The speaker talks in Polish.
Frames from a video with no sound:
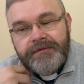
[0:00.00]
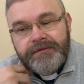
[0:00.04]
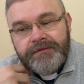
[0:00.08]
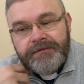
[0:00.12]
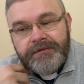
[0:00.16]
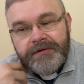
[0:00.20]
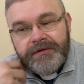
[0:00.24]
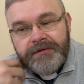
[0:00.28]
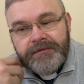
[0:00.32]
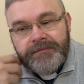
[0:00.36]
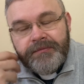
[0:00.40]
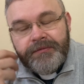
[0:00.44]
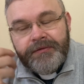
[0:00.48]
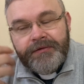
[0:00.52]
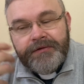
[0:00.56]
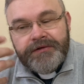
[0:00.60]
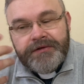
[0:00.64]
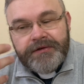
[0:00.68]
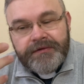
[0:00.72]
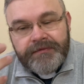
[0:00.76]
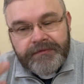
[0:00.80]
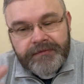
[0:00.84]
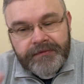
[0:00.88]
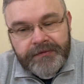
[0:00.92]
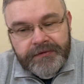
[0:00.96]
w które Bóg
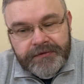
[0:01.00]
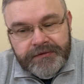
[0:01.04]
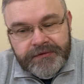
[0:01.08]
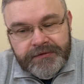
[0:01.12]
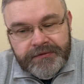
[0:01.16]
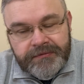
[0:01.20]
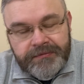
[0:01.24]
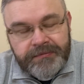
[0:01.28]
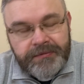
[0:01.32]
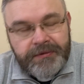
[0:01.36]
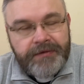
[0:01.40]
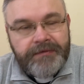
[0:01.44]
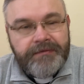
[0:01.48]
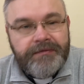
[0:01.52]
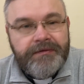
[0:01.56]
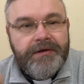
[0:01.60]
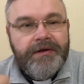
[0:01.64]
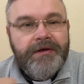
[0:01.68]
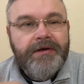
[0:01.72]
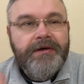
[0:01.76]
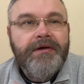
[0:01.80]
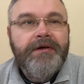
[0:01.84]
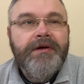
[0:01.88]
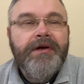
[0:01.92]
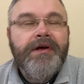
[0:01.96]
się włożył,
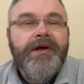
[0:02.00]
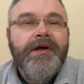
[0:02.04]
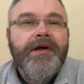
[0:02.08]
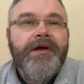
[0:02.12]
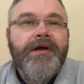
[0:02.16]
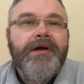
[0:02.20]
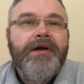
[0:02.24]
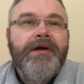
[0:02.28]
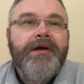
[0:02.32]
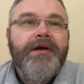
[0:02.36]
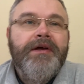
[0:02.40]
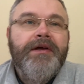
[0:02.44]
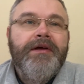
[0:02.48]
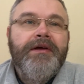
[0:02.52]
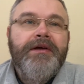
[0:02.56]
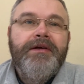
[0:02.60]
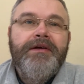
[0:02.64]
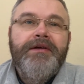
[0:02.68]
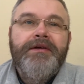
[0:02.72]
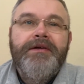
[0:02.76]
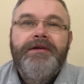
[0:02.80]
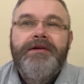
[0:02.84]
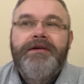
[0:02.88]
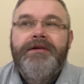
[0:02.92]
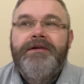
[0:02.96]
prawda? Yy,